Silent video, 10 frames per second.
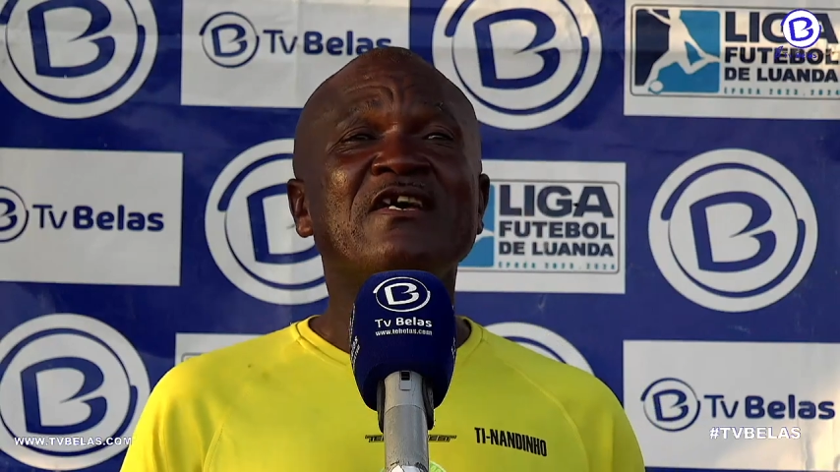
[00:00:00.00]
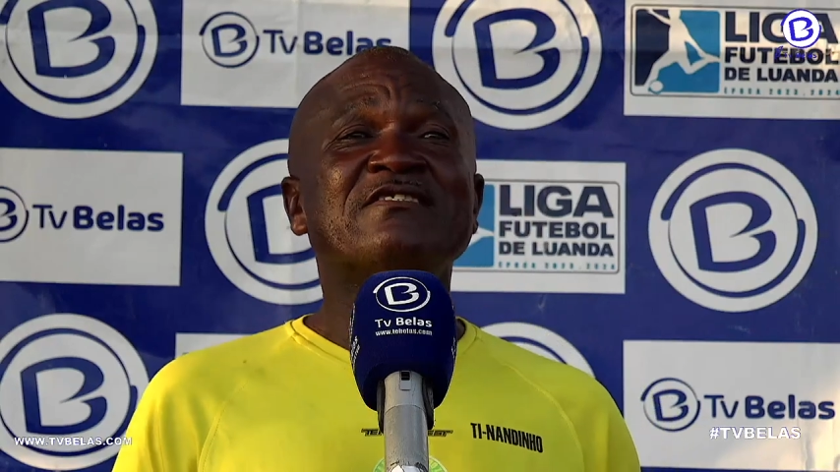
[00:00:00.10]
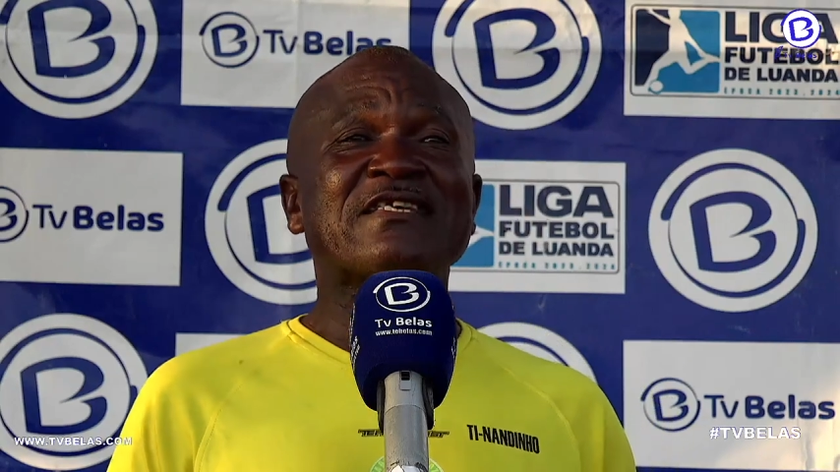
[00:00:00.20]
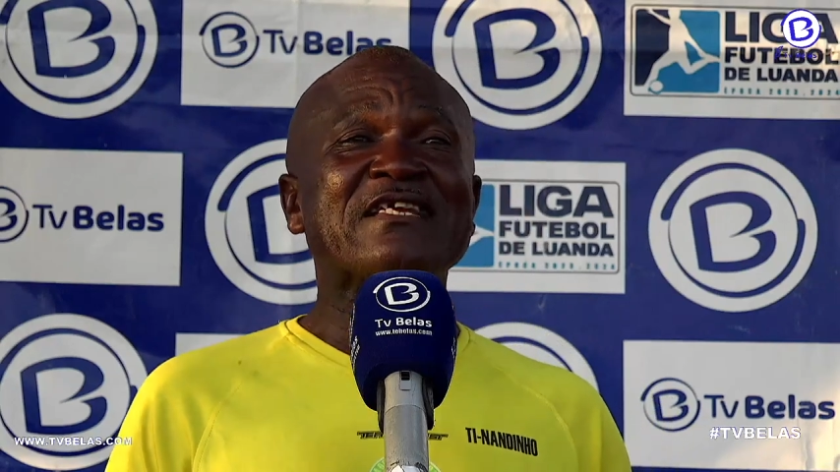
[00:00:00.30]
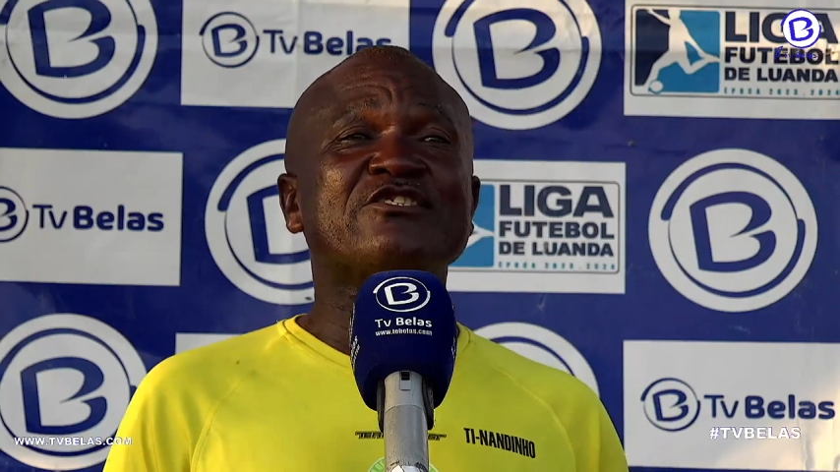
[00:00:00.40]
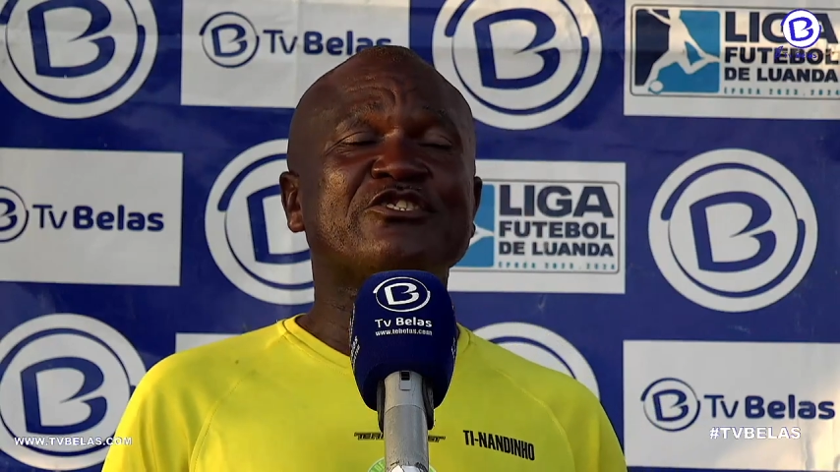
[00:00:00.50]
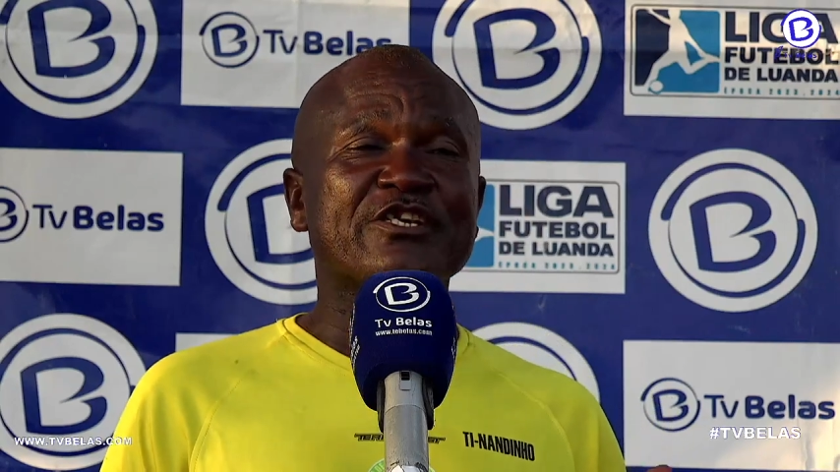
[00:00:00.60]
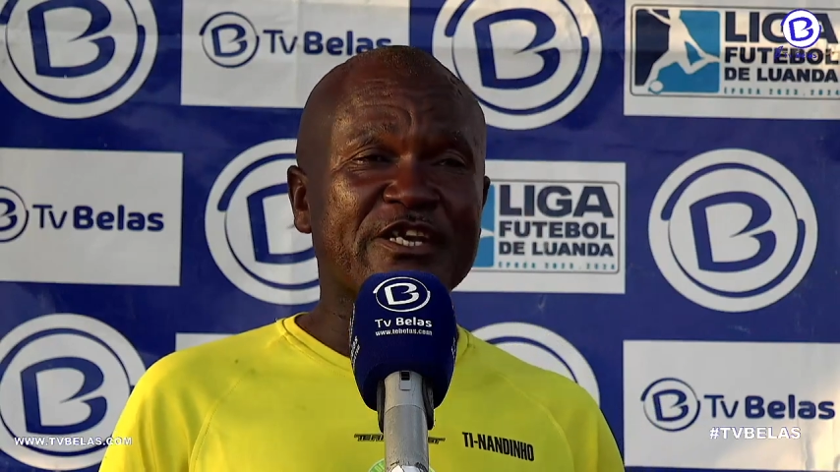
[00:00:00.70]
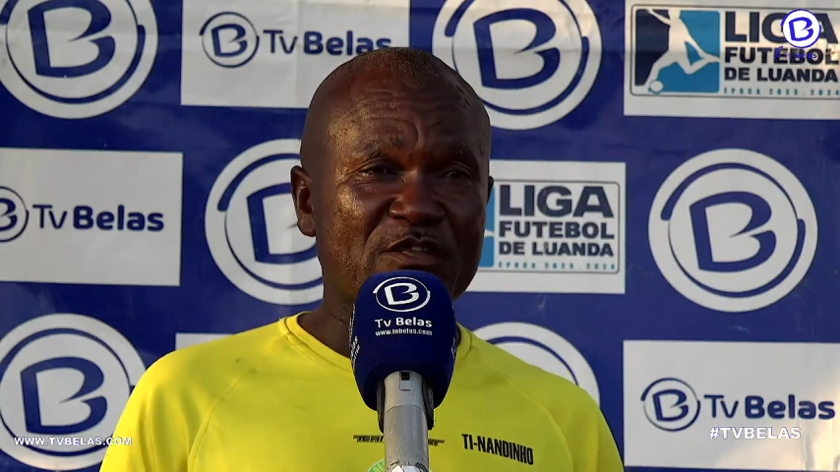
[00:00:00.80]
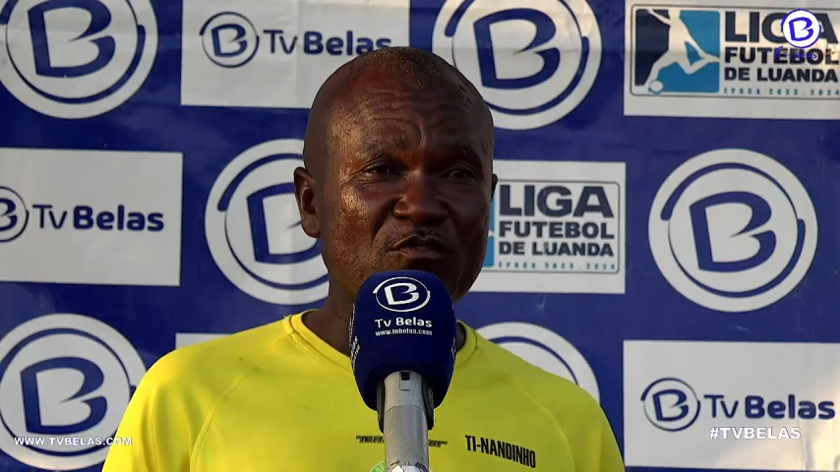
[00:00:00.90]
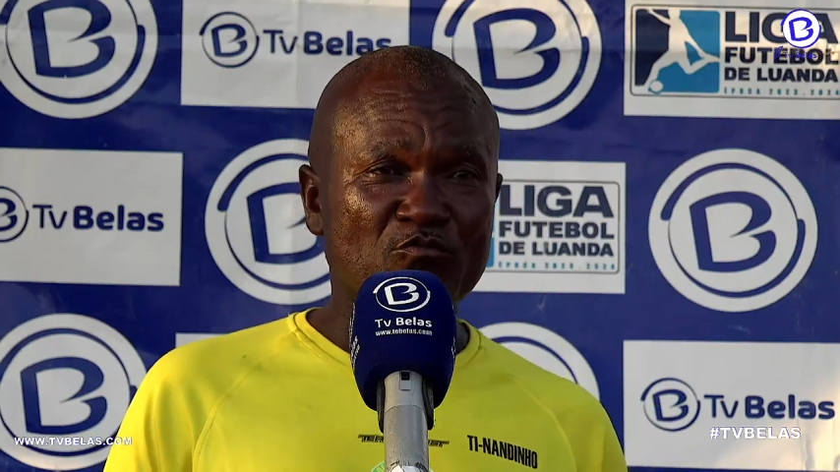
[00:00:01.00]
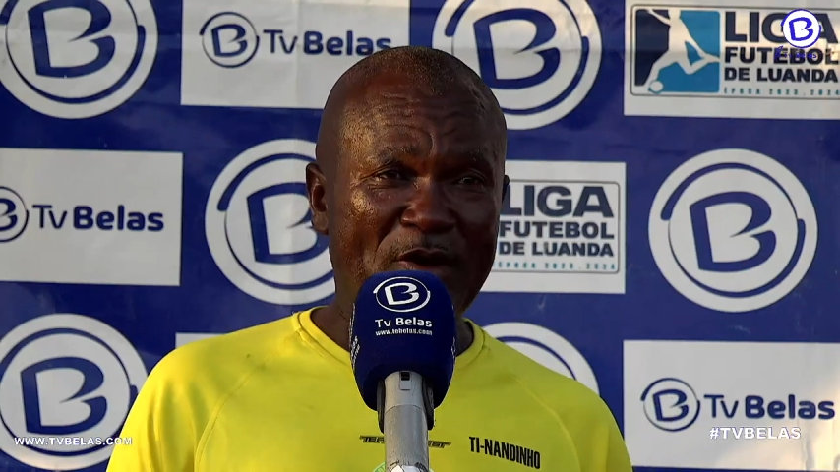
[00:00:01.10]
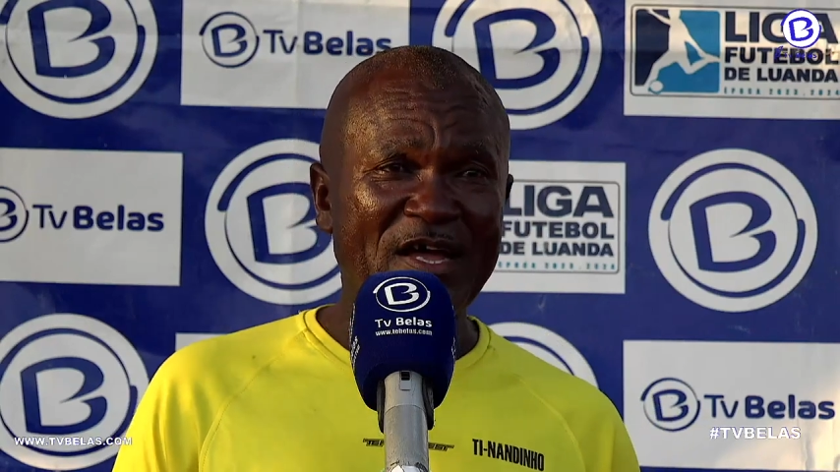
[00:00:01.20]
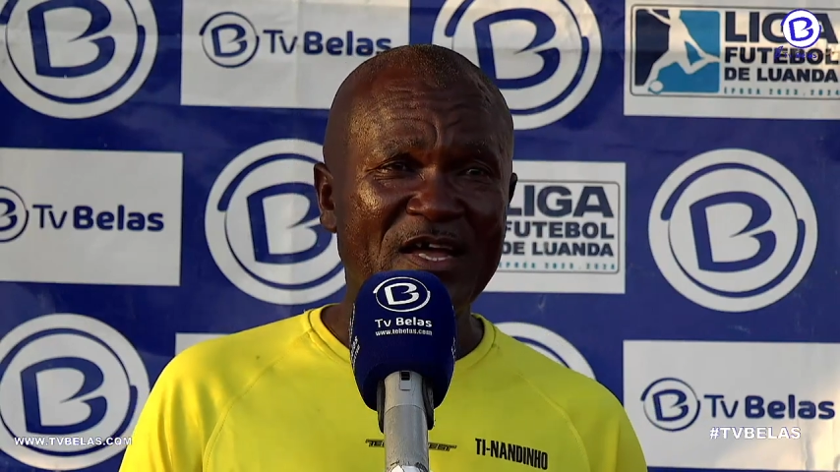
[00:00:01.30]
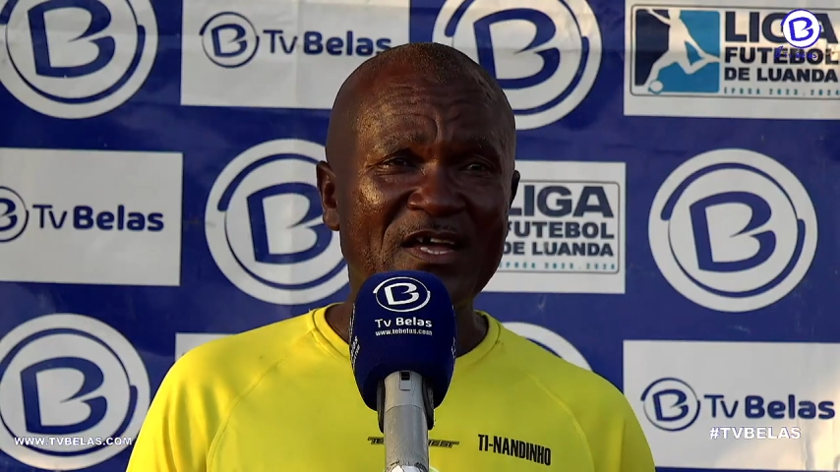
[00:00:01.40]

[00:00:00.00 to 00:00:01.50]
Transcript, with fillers: serem distinguidos, não é?